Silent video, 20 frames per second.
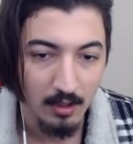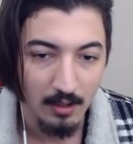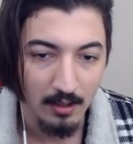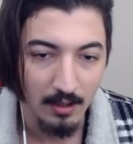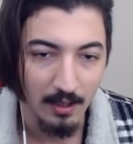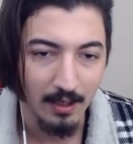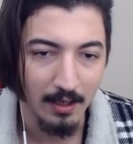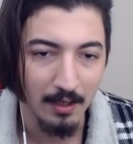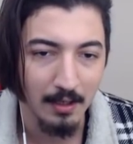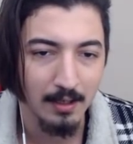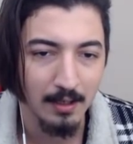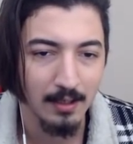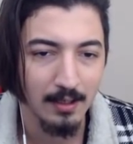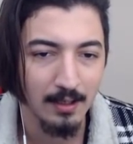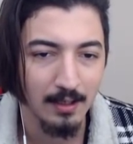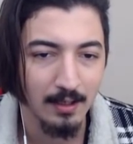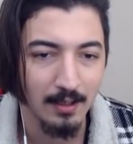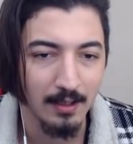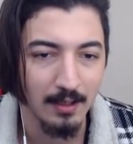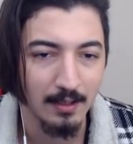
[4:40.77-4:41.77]

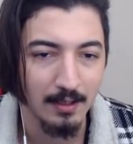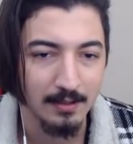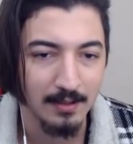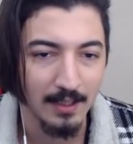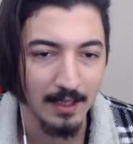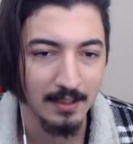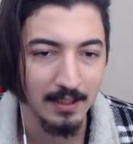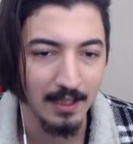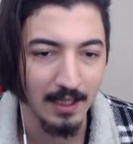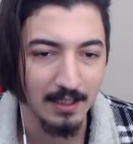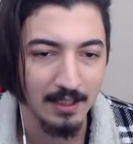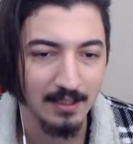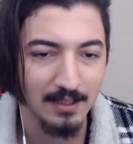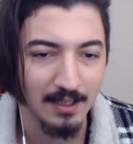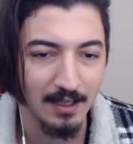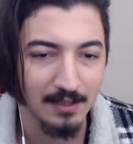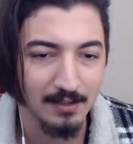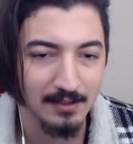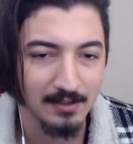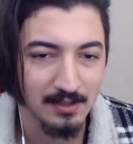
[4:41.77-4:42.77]
Ha yani elin
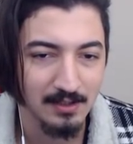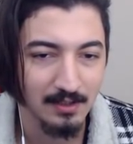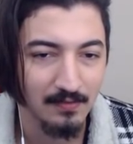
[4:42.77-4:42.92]
alışık